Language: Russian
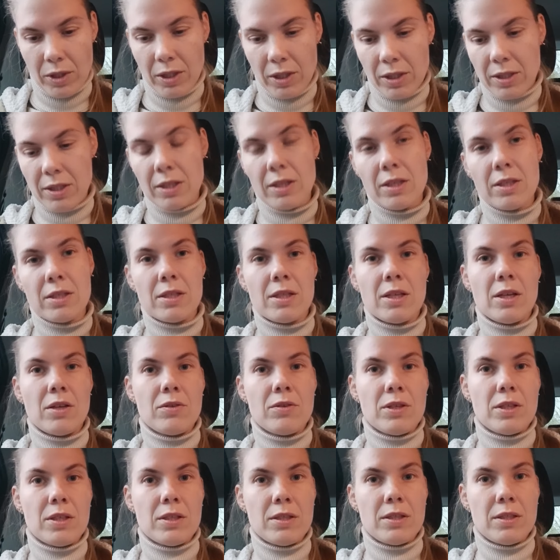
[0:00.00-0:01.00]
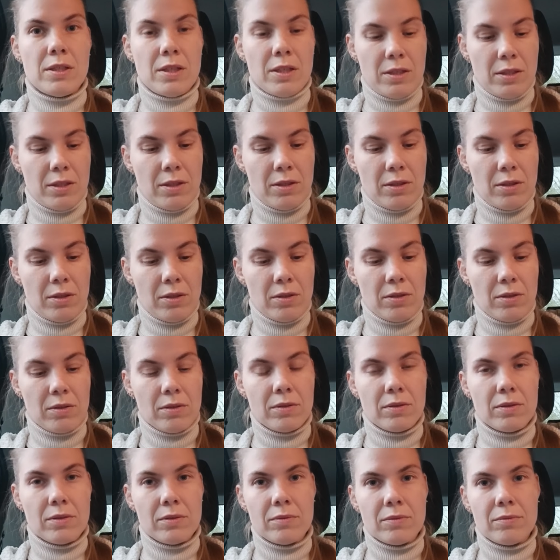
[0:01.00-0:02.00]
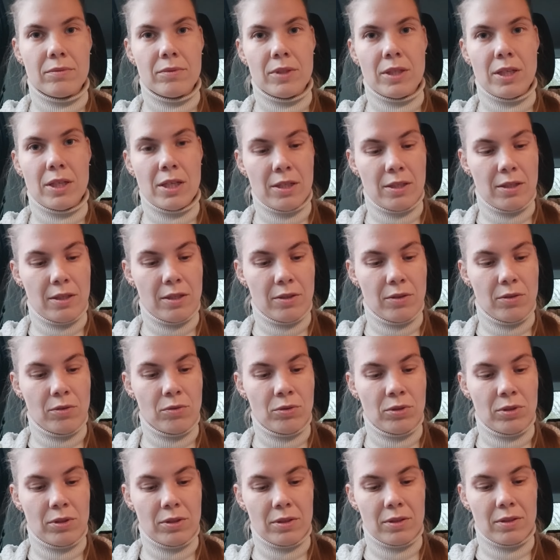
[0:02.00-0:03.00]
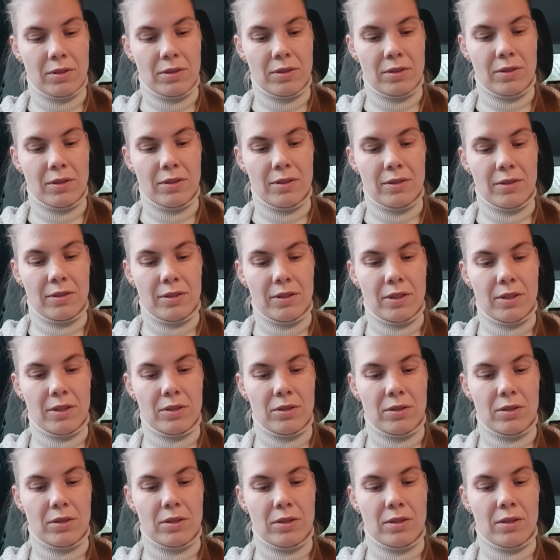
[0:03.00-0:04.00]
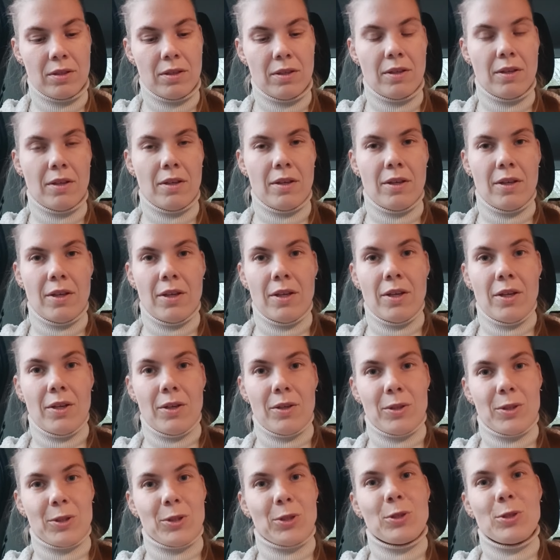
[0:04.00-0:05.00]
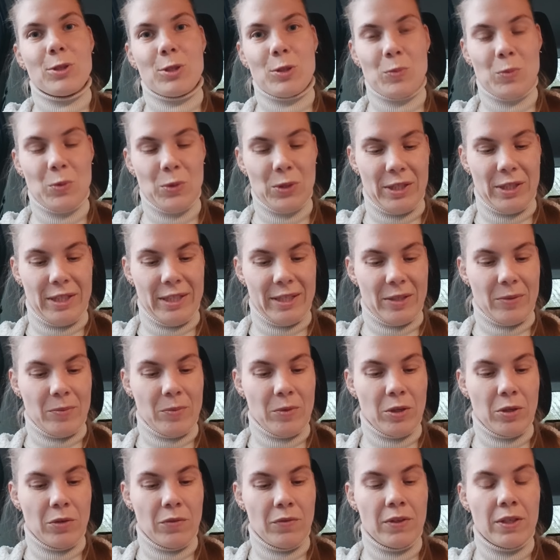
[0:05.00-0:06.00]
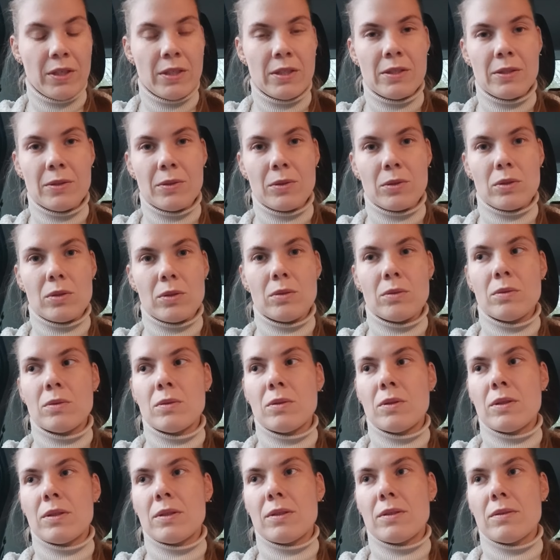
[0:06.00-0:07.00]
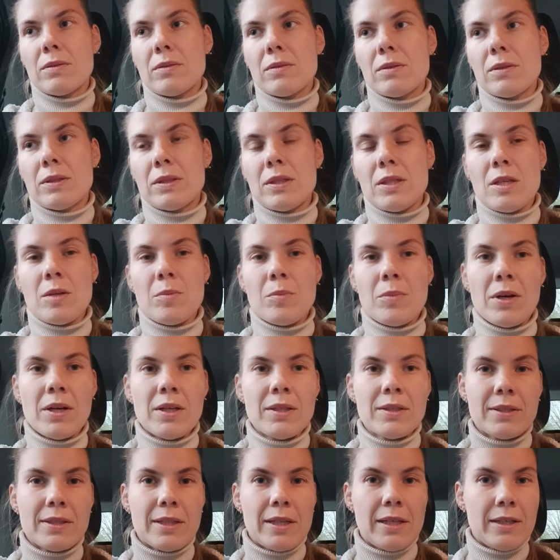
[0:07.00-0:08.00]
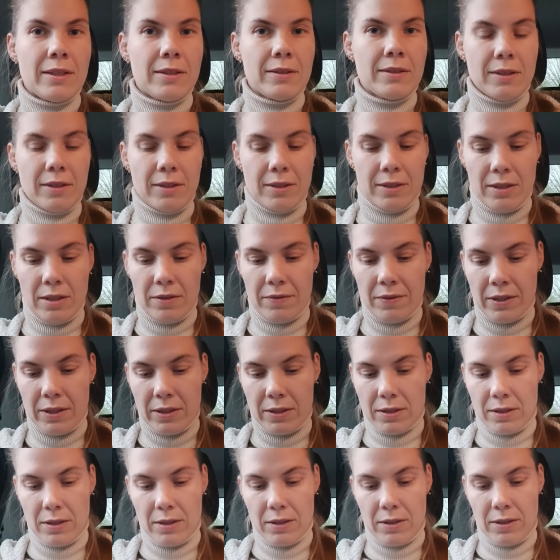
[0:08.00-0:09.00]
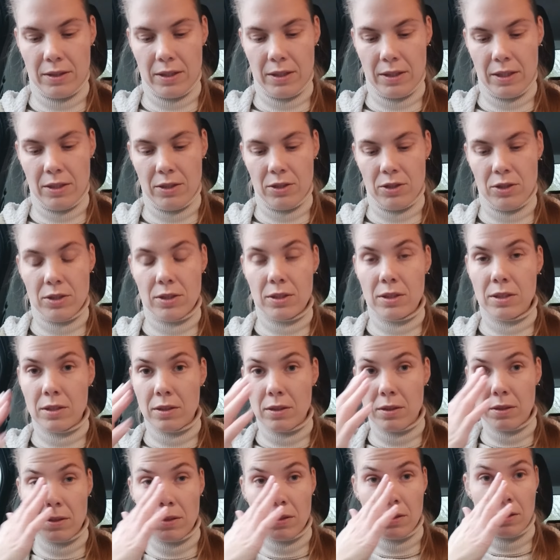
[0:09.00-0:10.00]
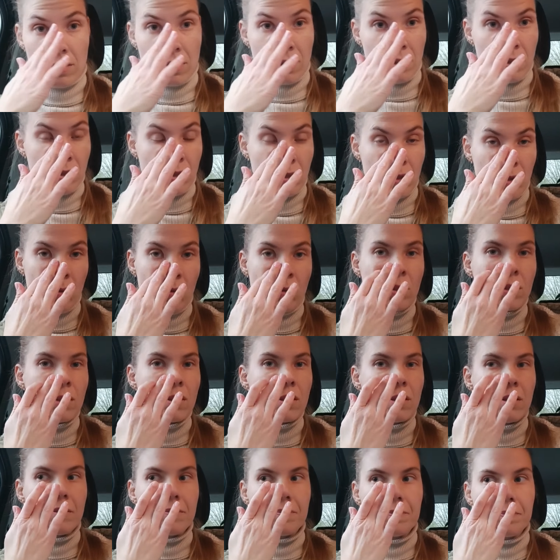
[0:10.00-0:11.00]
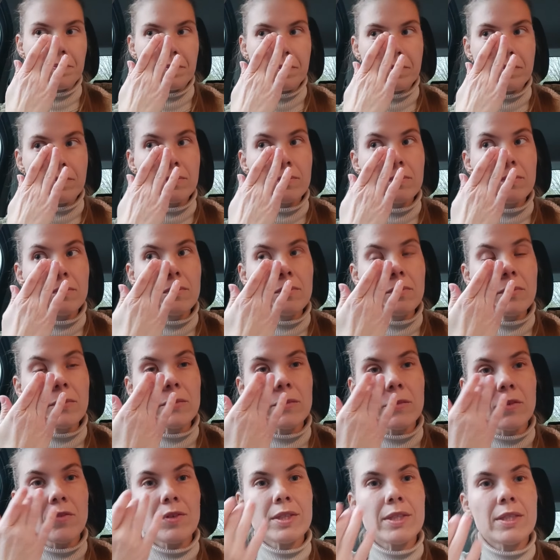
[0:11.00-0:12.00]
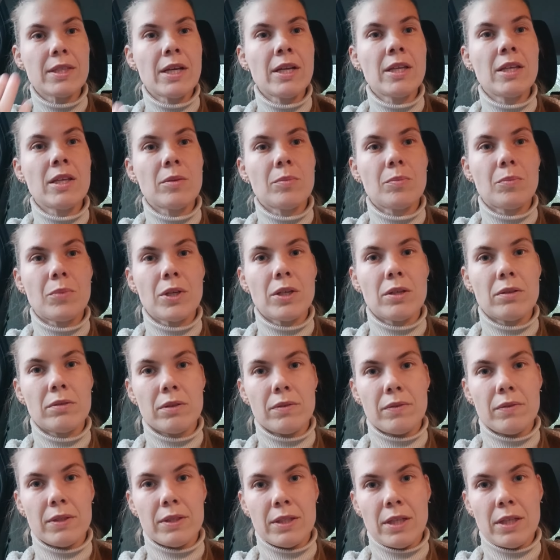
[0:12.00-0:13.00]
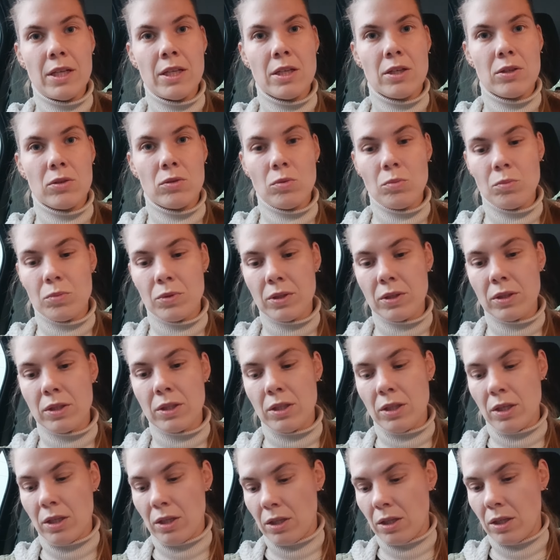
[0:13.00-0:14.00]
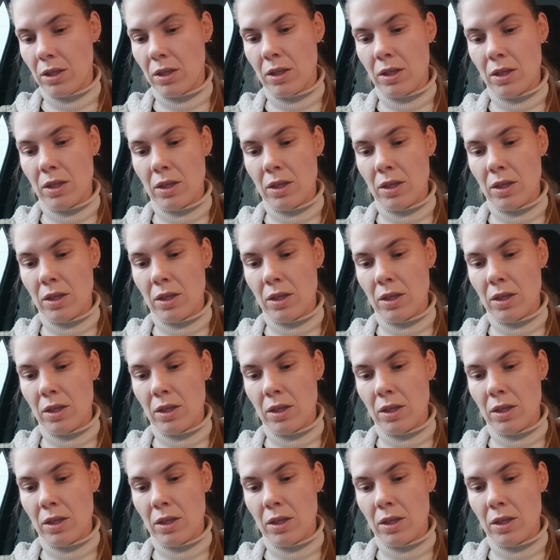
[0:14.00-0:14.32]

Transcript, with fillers: Если, не знаю, есть здесь... Э, есть ли люди здесь, а, кто смотрит мое видео, кто занимался или интересовался исторической реконструкцией, вязанием. Первое вязание, оно было не